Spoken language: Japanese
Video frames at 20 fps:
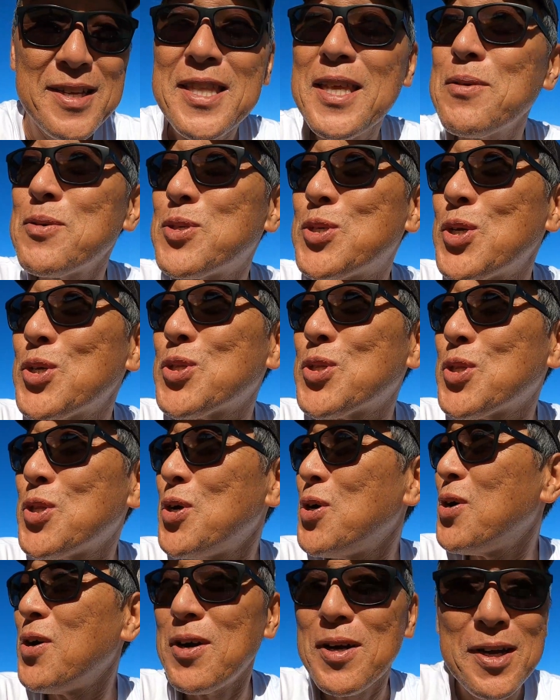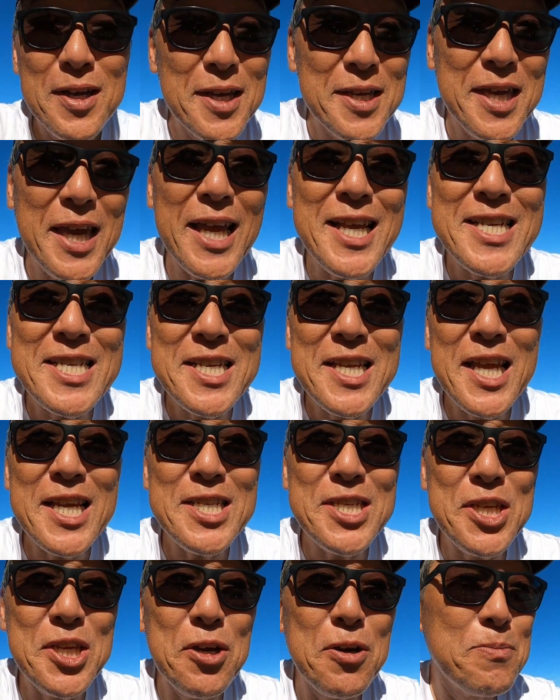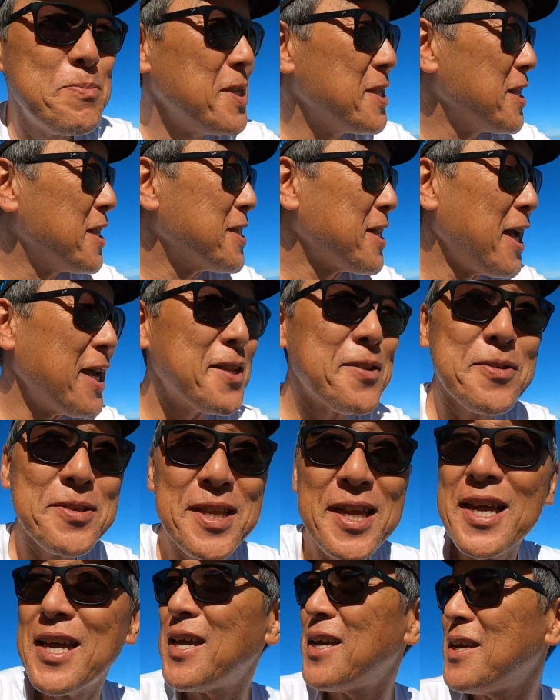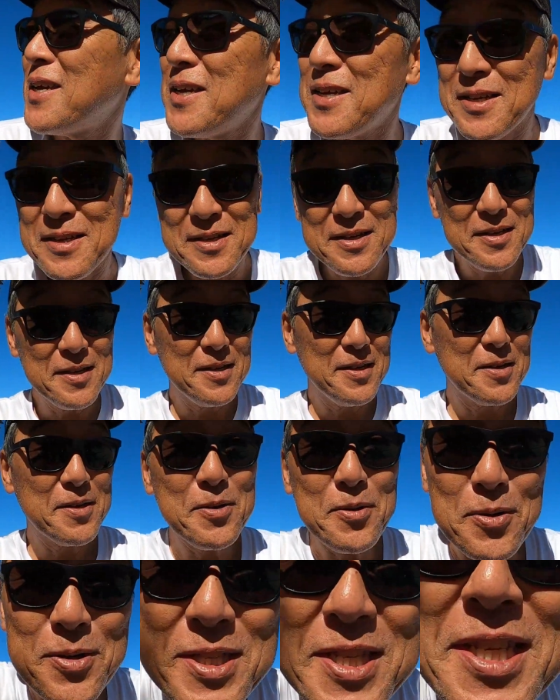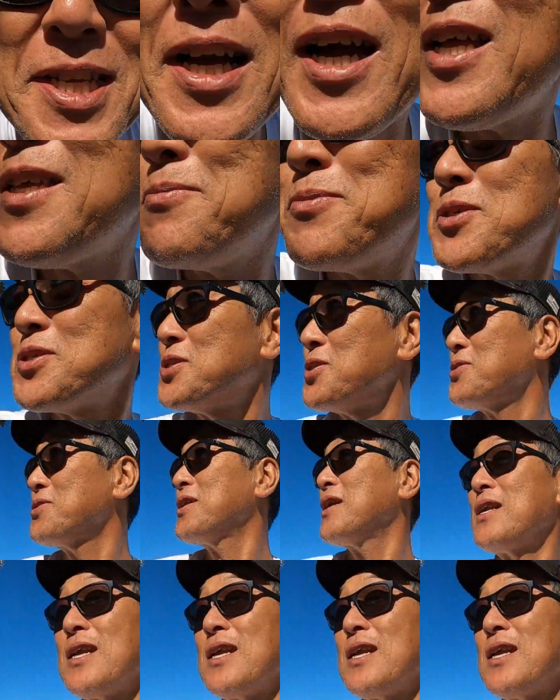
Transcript: でもちょっと景色を見せたいのでこっち側にもしようか